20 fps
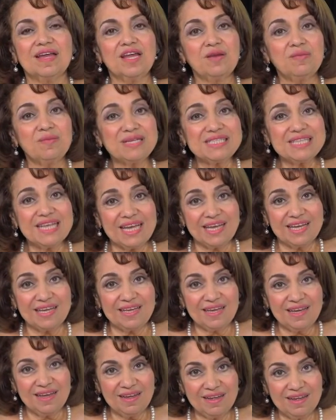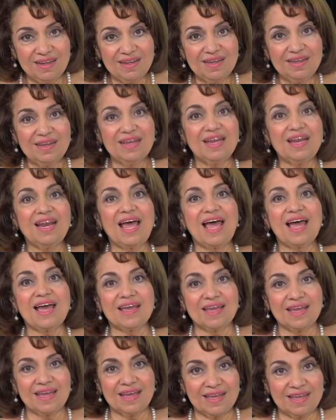المسيحيه
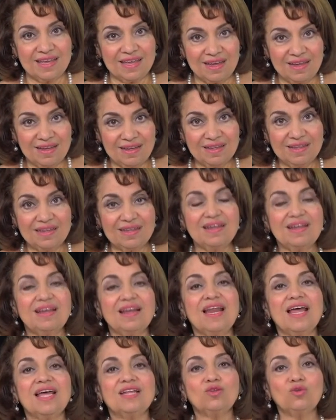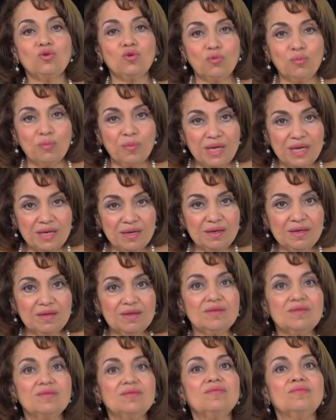الحقيقيه لا تؤمن
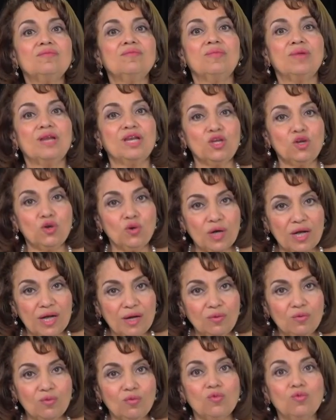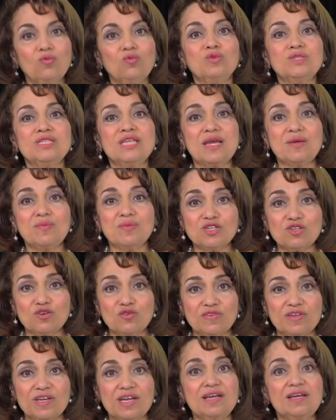باليوجا وزي ما
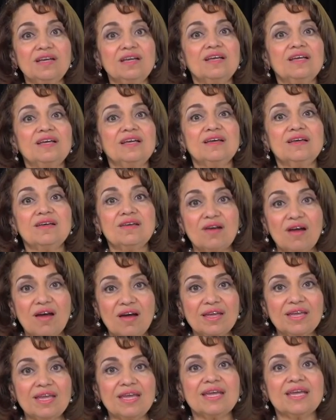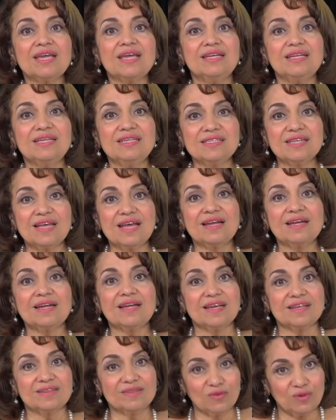شفنا راي الكنيسه
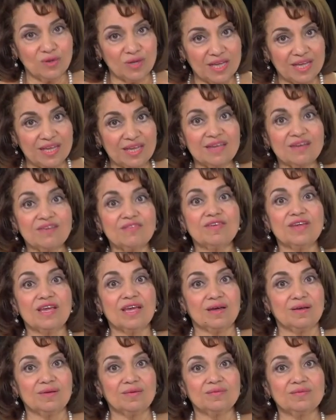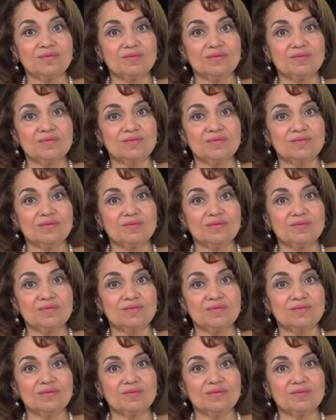الكاثوليكيه فيها